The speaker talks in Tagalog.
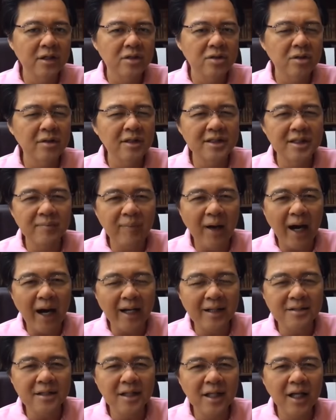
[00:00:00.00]
So nasa
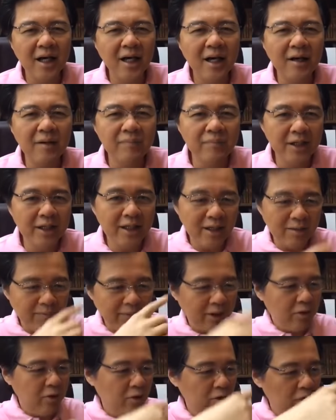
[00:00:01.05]
bahay sila, biglang
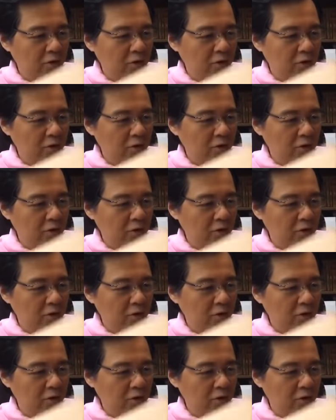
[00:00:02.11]
maglolo